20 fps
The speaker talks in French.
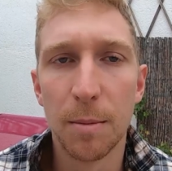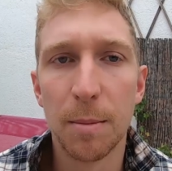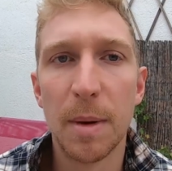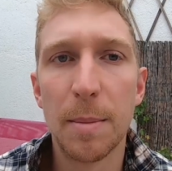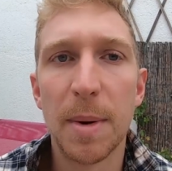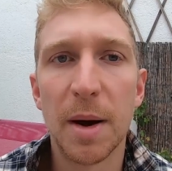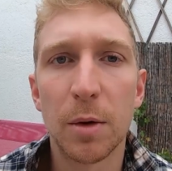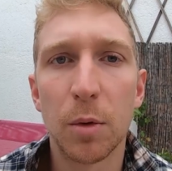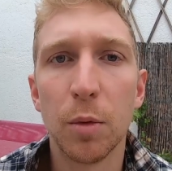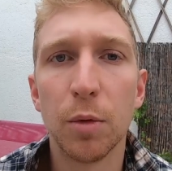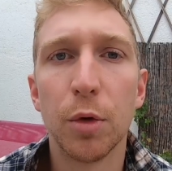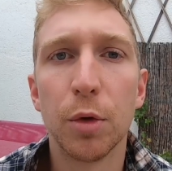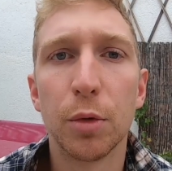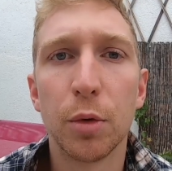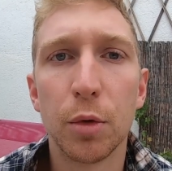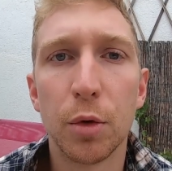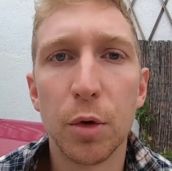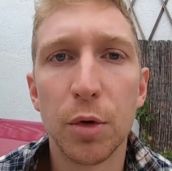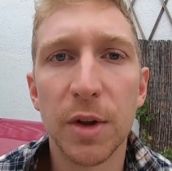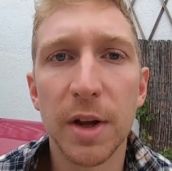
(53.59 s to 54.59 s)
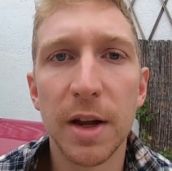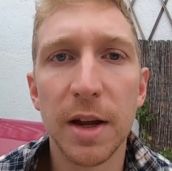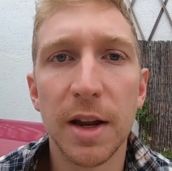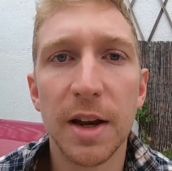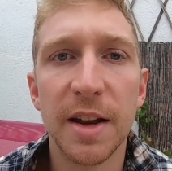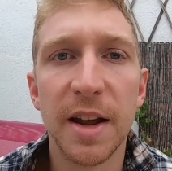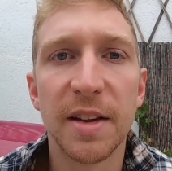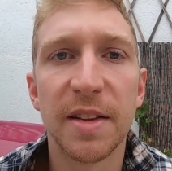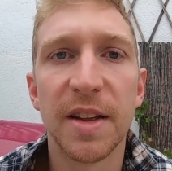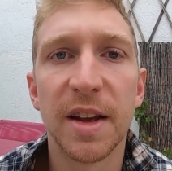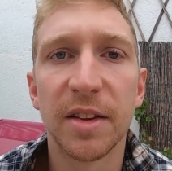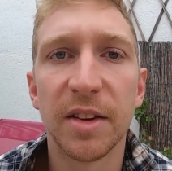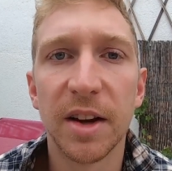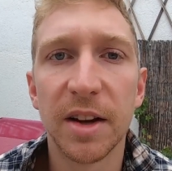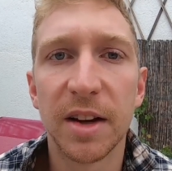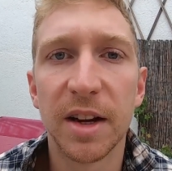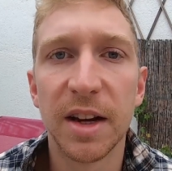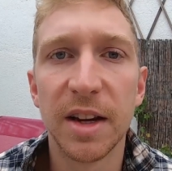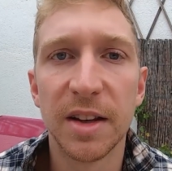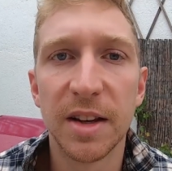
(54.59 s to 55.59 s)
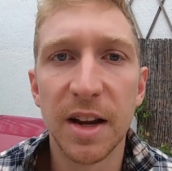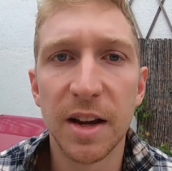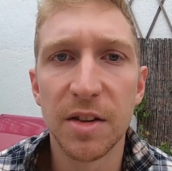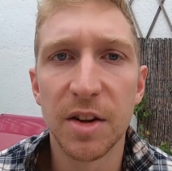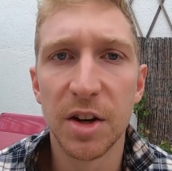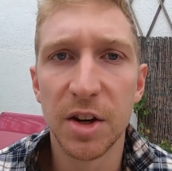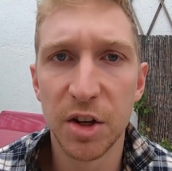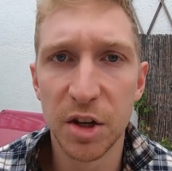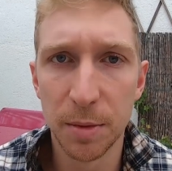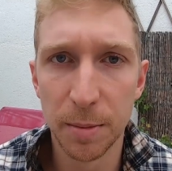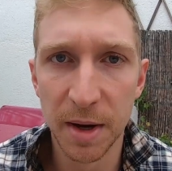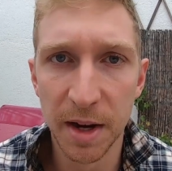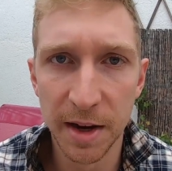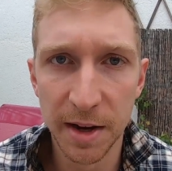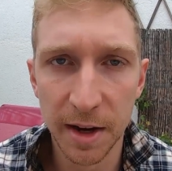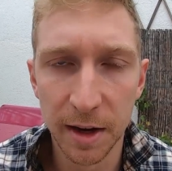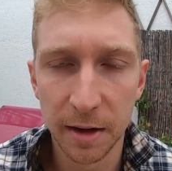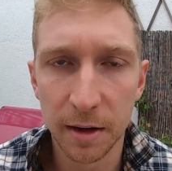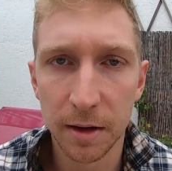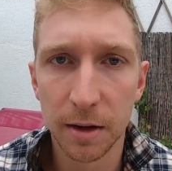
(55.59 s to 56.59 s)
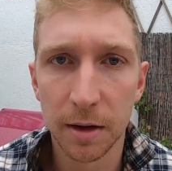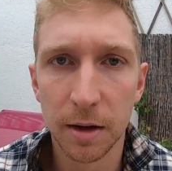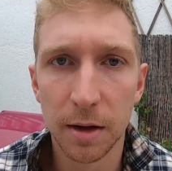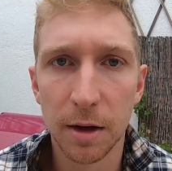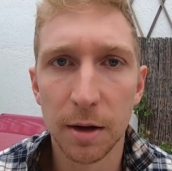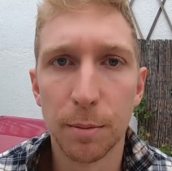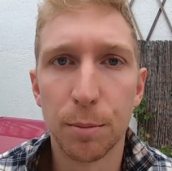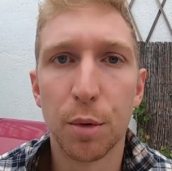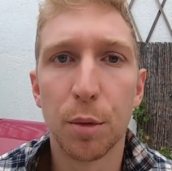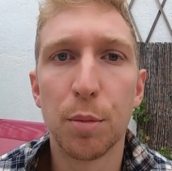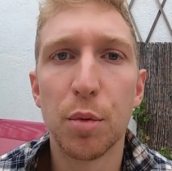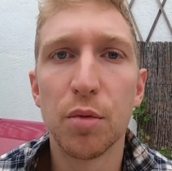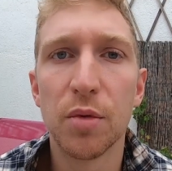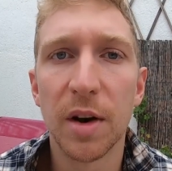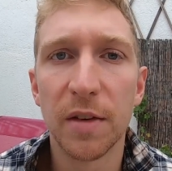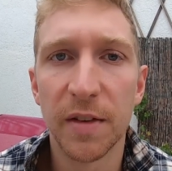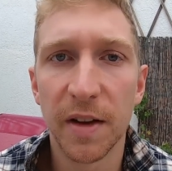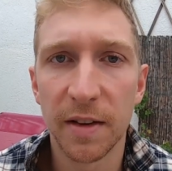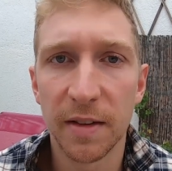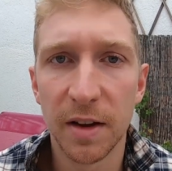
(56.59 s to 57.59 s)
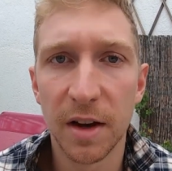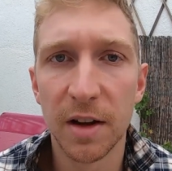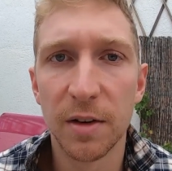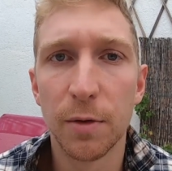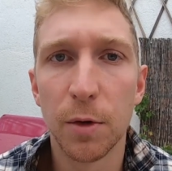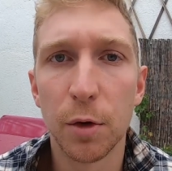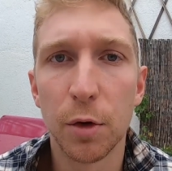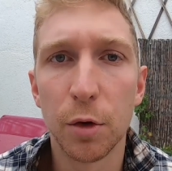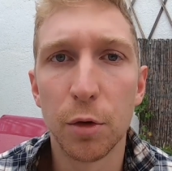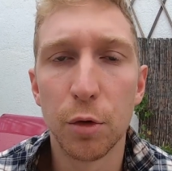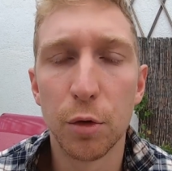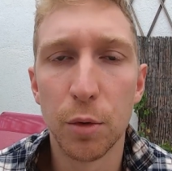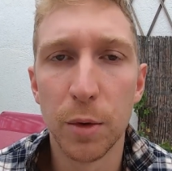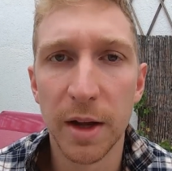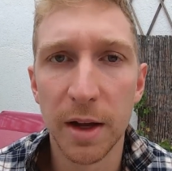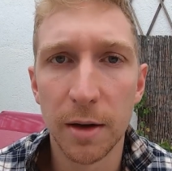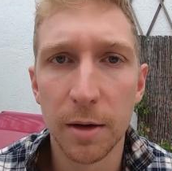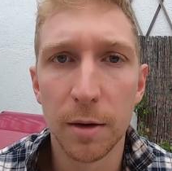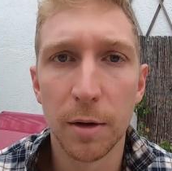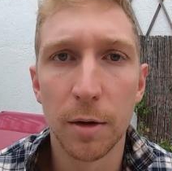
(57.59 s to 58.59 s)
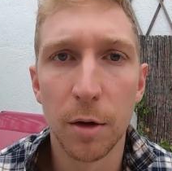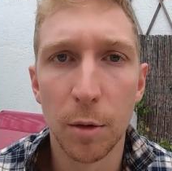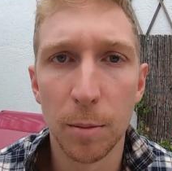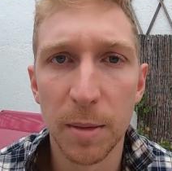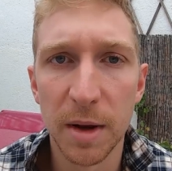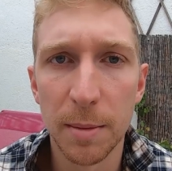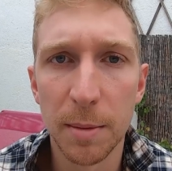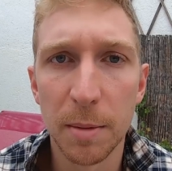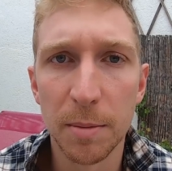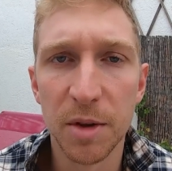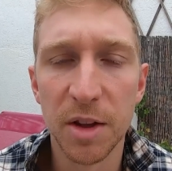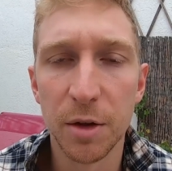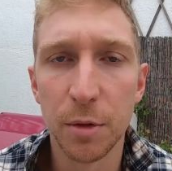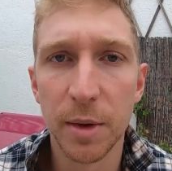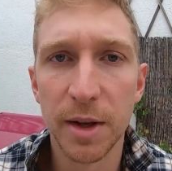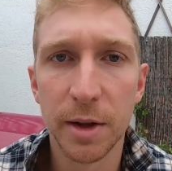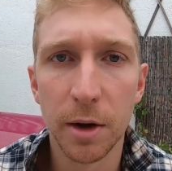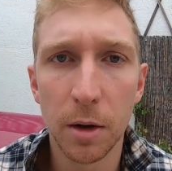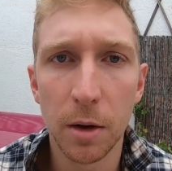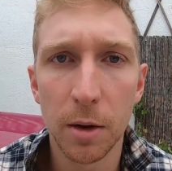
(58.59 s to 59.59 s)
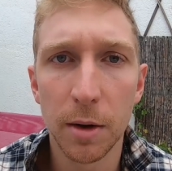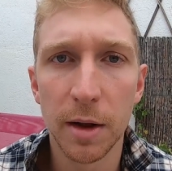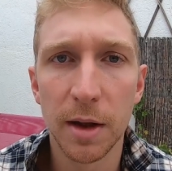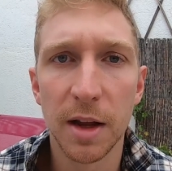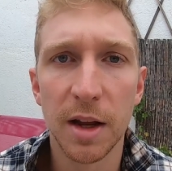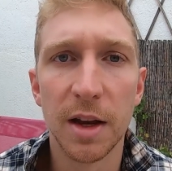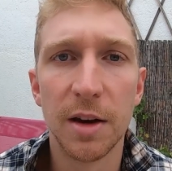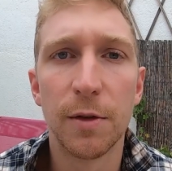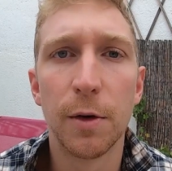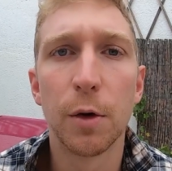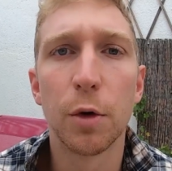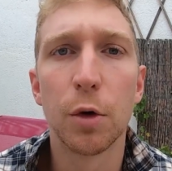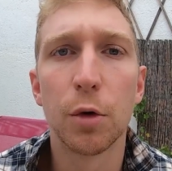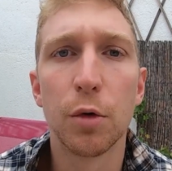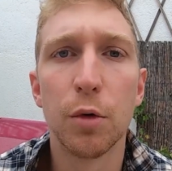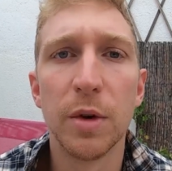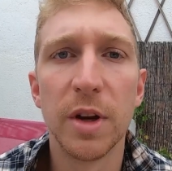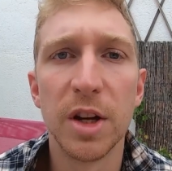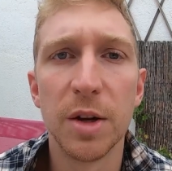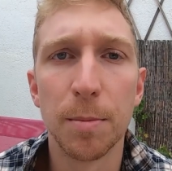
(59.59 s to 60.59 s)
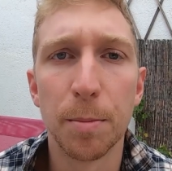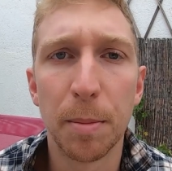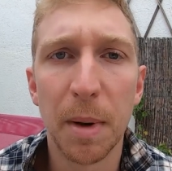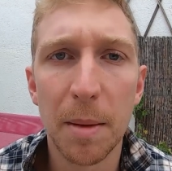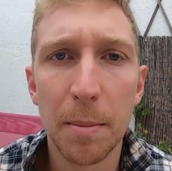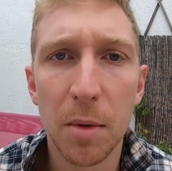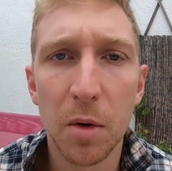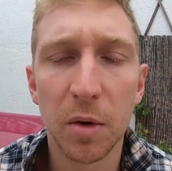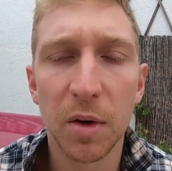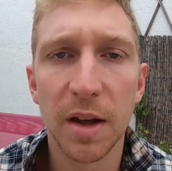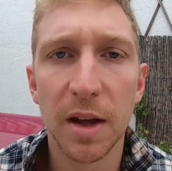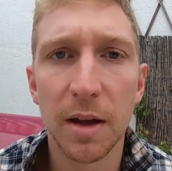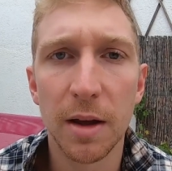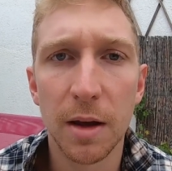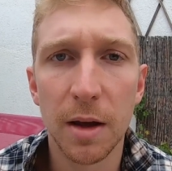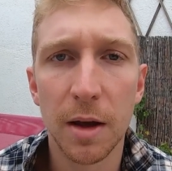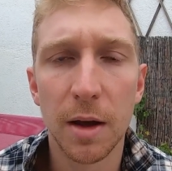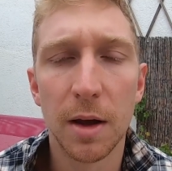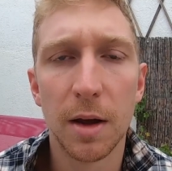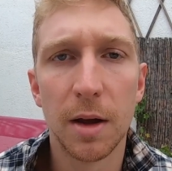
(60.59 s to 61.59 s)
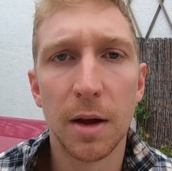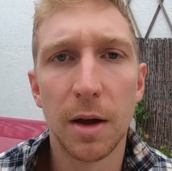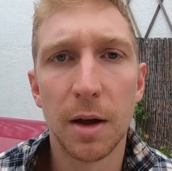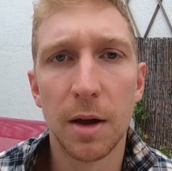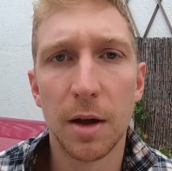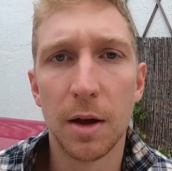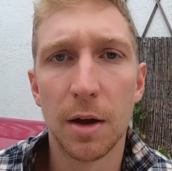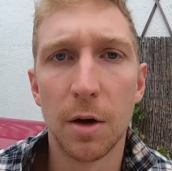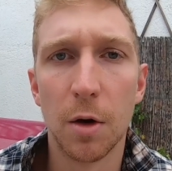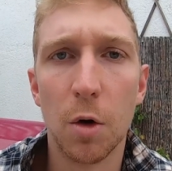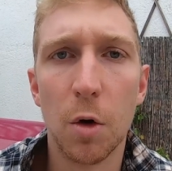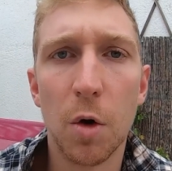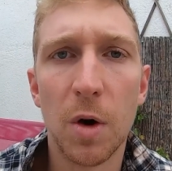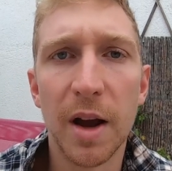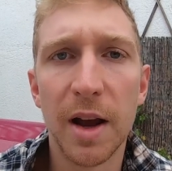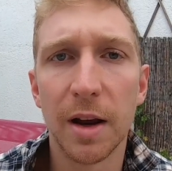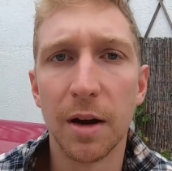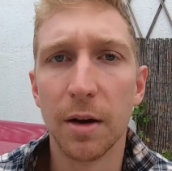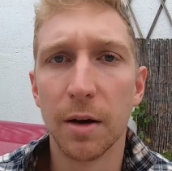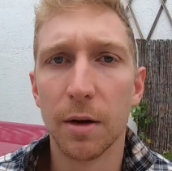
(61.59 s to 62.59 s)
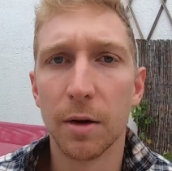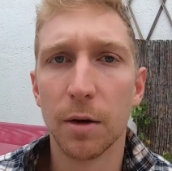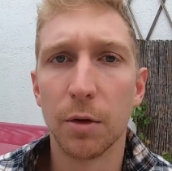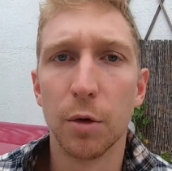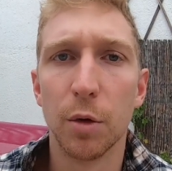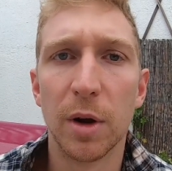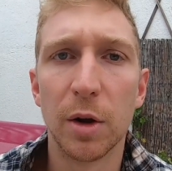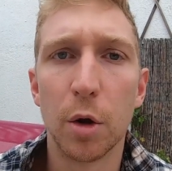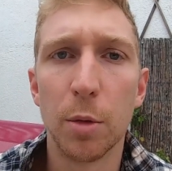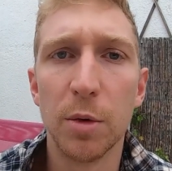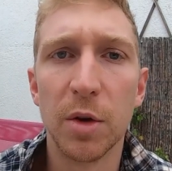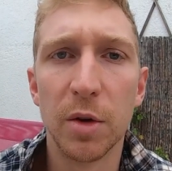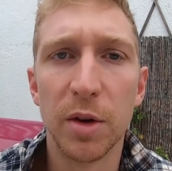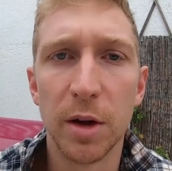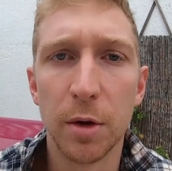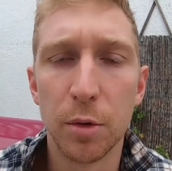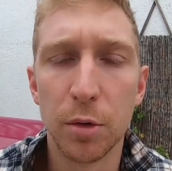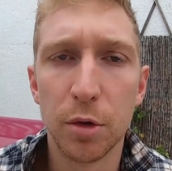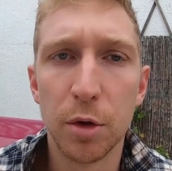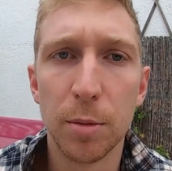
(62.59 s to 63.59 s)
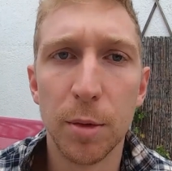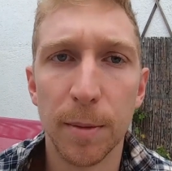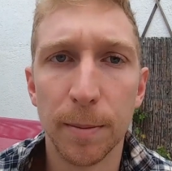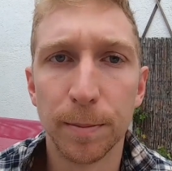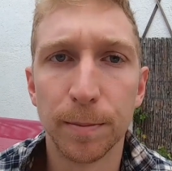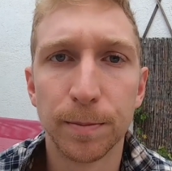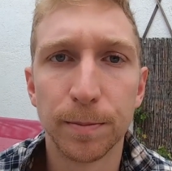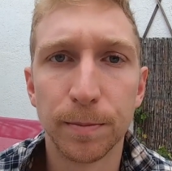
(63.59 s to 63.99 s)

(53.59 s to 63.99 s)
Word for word: Mais par contre, de ton côté, il y a certains critères d'éligibilité. Pour pouvoir faire ça, il faut que tu aies minimum 18 ans. Il faut que tu n'aies pas manqué aux règles de la communauté YouTube,